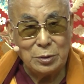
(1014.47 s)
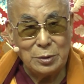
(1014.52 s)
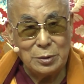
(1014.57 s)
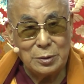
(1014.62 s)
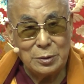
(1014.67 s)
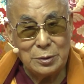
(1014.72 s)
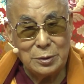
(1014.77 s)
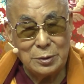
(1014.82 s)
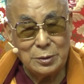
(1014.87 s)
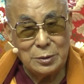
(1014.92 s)

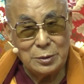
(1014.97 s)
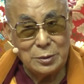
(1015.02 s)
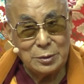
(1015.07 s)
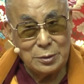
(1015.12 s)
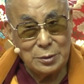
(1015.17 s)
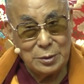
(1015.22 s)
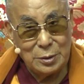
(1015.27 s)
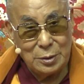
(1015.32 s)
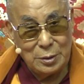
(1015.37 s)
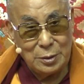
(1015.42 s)
的
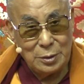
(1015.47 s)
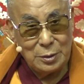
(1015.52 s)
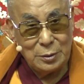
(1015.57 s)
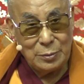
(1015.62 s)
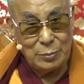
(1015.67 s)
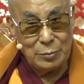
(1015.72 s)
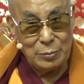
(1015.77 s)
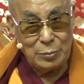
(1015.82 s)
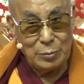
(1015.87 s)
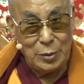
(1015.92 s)
著作，
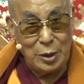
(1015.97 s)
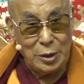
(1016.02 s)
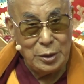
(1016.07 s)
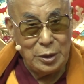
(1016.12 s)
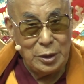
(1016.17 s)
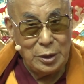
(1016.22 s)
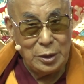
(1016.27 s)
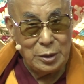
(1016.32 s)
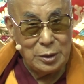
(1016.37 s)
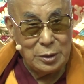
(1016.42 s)
还有
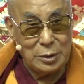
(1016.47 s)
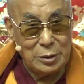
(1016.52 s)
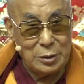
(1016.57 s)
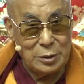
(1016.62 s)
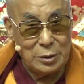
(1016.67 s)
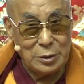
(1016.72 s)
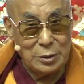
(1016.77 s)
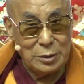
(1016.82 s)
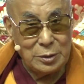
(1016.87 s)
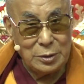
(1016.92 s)
轻便的
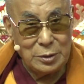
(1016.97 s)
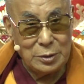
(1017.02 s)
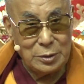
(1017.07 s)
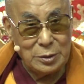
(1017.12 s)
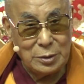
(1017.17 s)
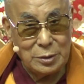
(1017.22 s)
著作，